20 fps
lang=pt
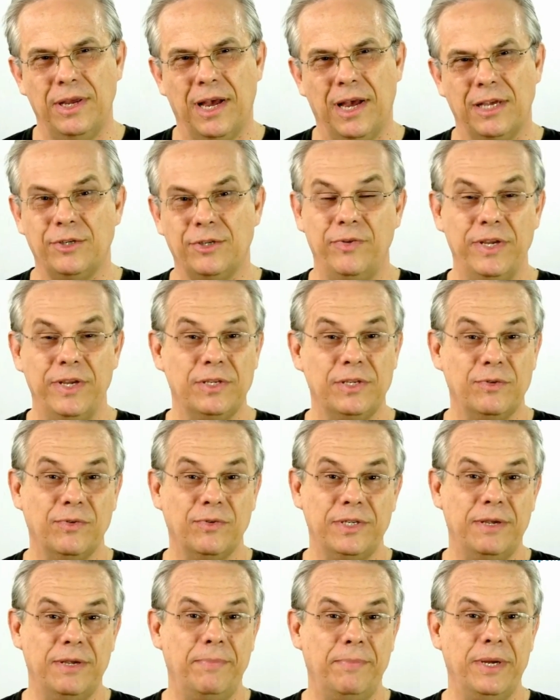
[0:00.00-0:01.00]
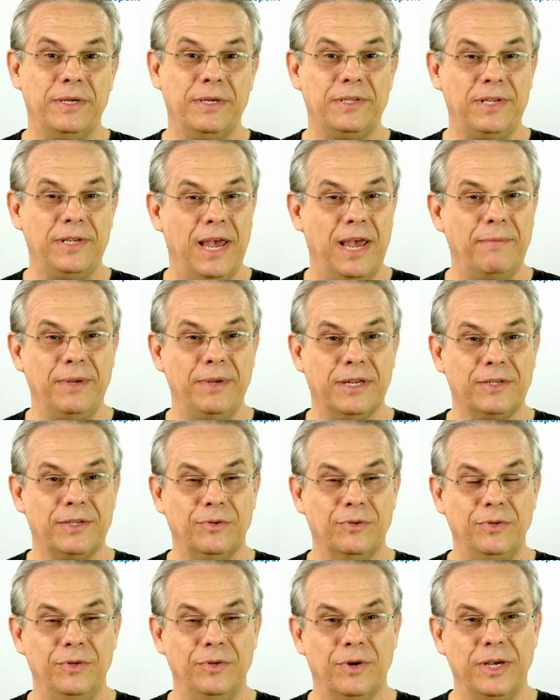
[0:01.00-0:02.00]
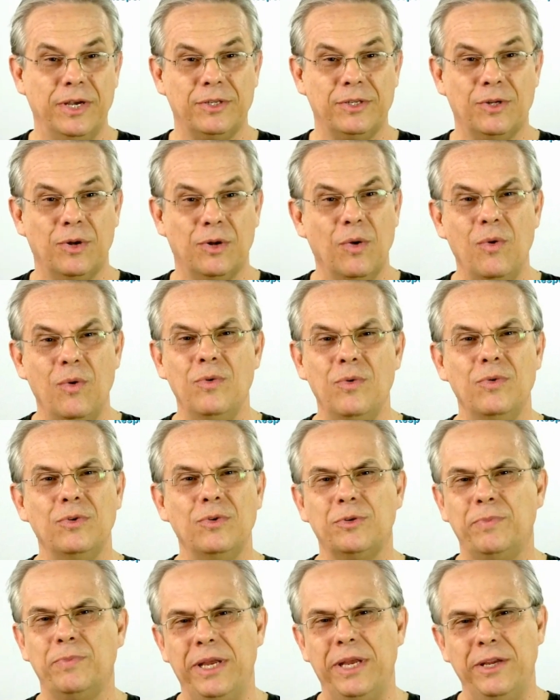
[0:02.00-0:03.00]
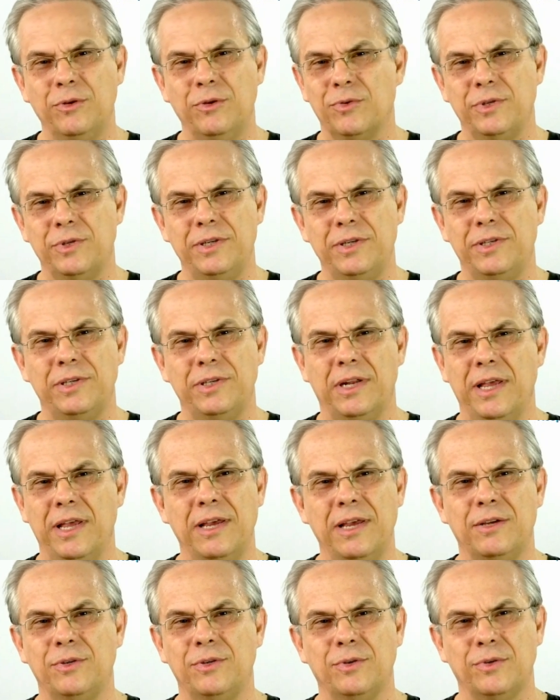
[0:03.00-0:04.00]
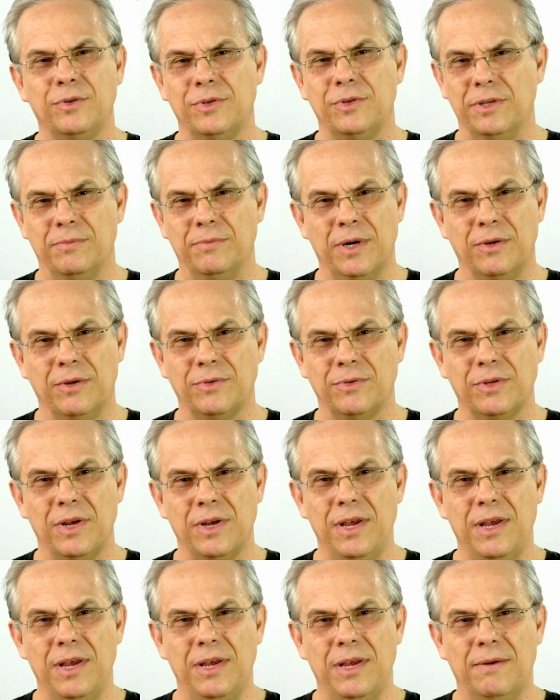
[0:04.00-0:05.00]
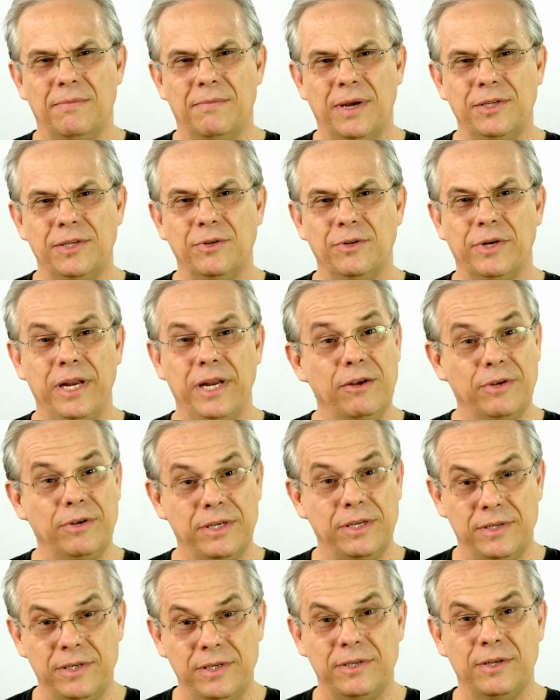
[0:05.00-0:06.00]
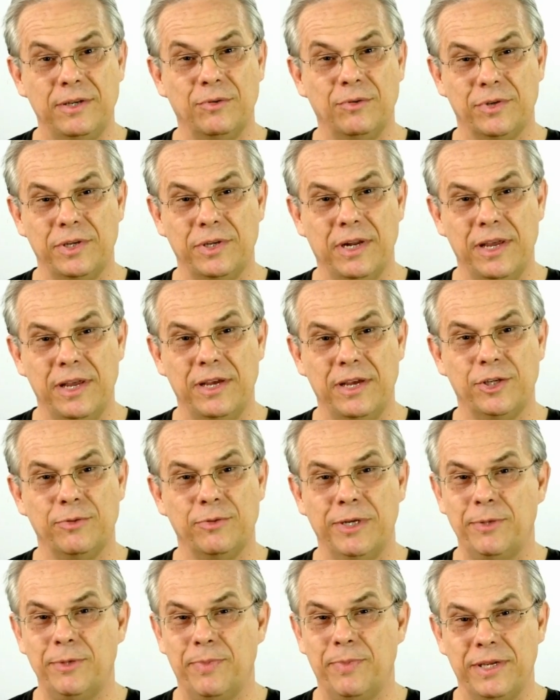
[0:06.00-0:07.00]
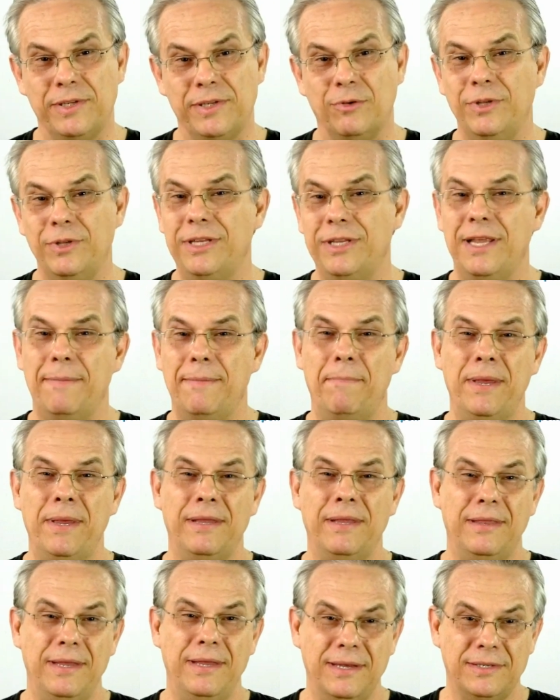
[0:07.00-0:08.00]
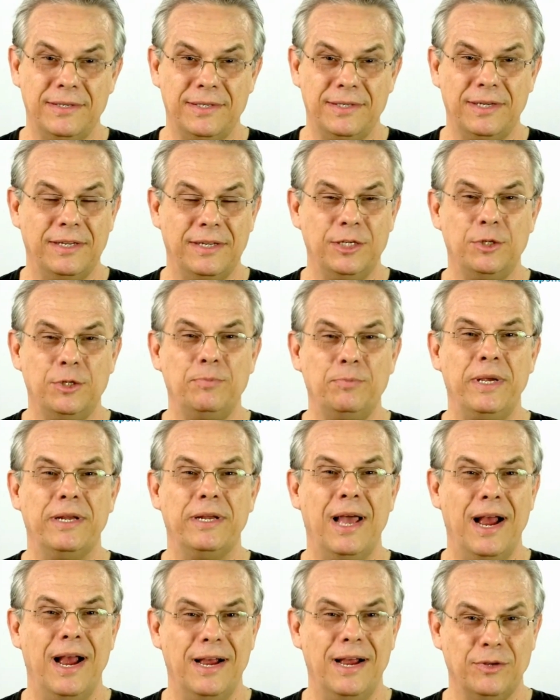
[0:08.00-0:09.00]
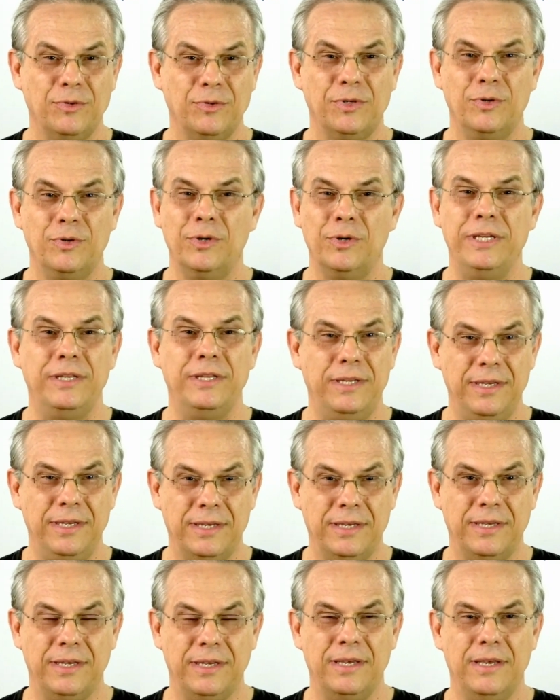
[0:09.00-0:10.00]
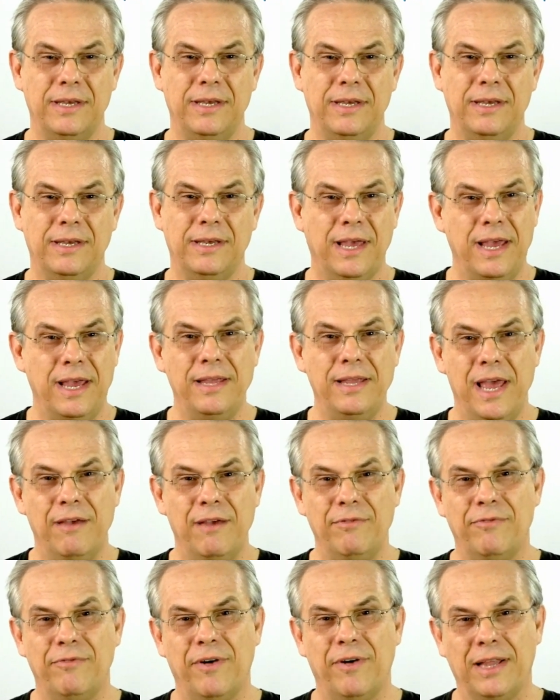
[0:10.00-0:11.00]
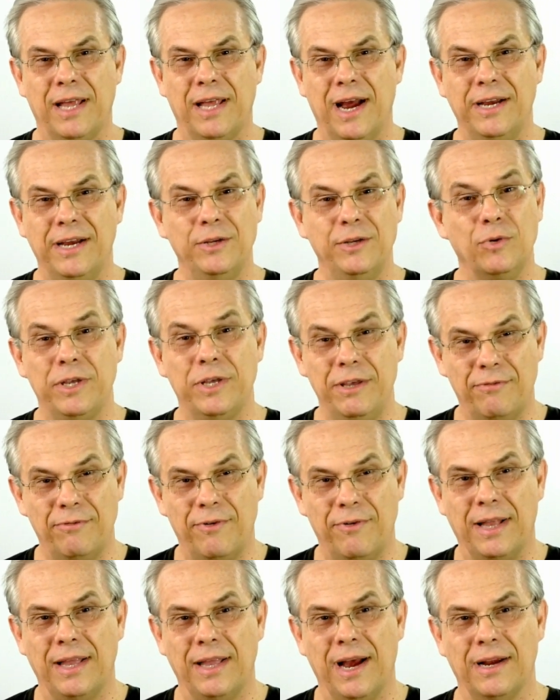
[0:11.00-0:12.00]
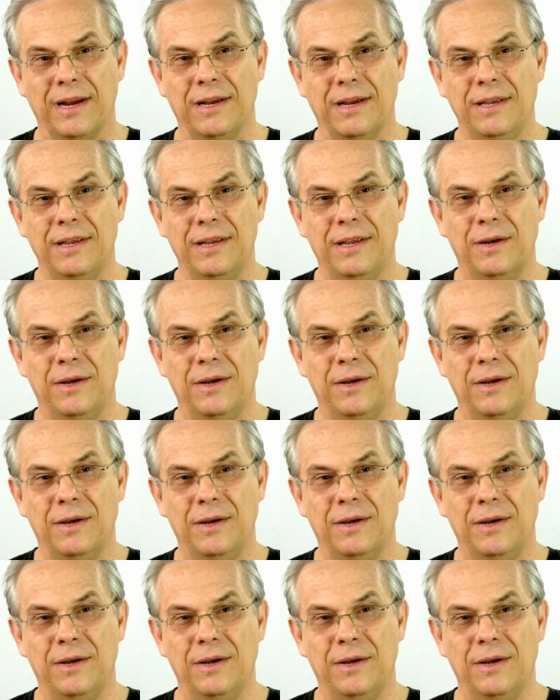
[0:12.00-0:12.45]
Às vezes você percebe nas reuniões longos períodos de silêncio dos irmãos, mas eu creio que existe no silêncio uma expressão de dependência, de esperar que o Senhor indique quem deve falar e o que falar,